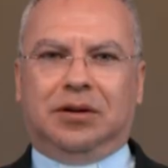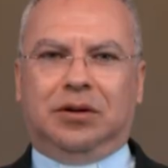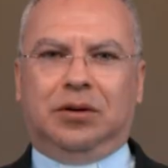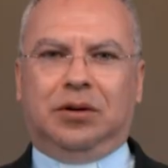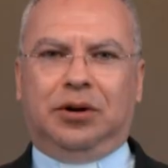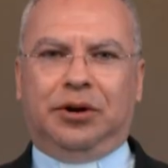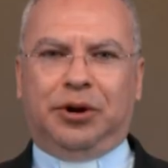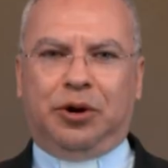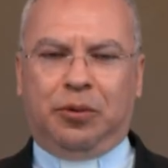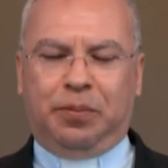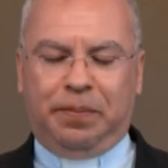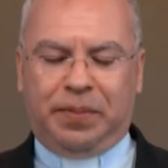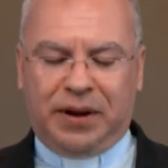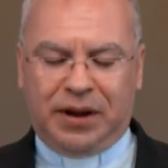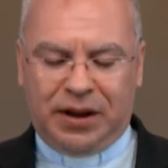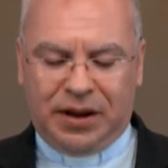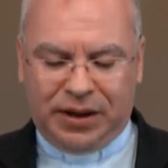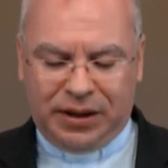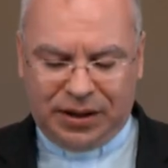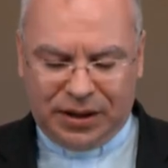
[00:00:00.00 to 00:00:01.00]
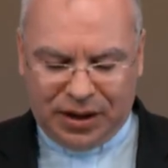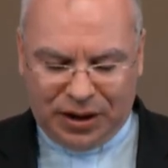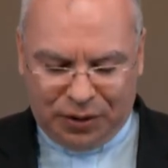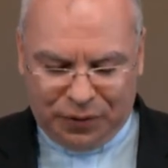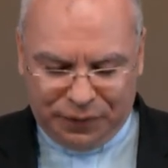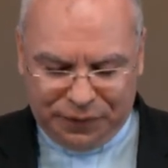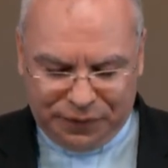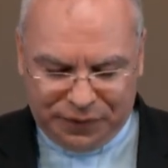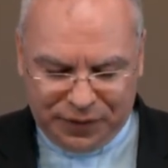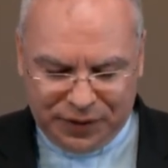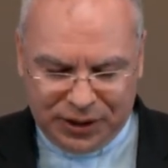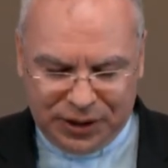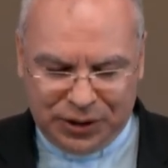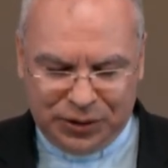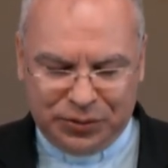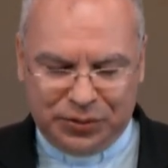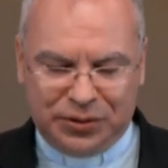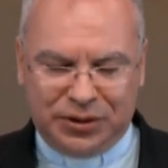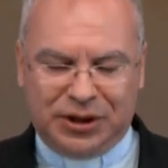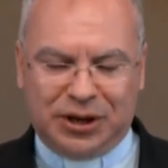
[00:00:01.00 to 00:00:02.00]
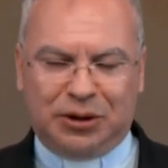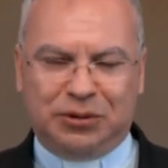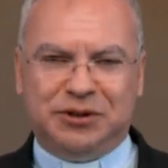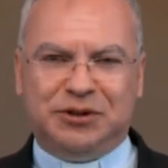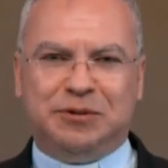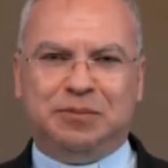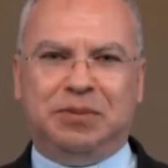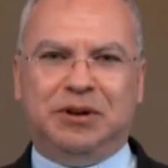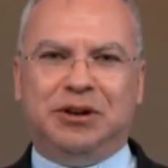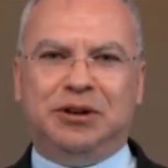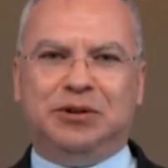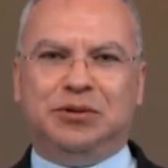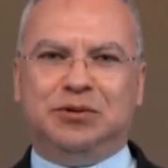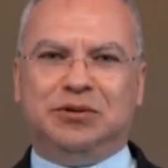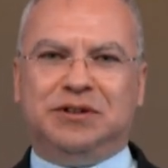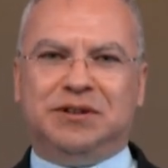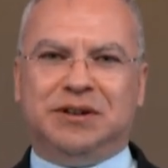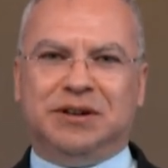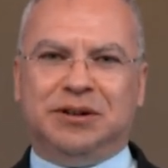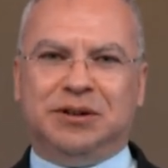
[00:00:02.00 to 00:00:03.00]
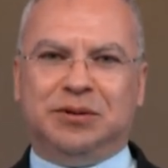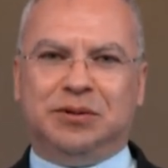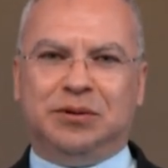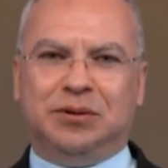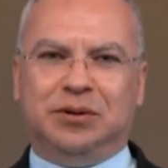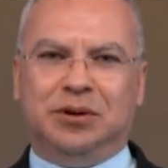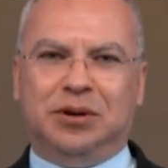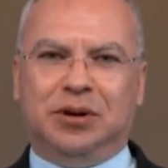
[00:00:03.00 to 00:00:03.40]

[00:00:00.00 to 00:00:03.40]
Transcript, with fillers: Glória ao Pai, ao Filho e ao Espírito Santo,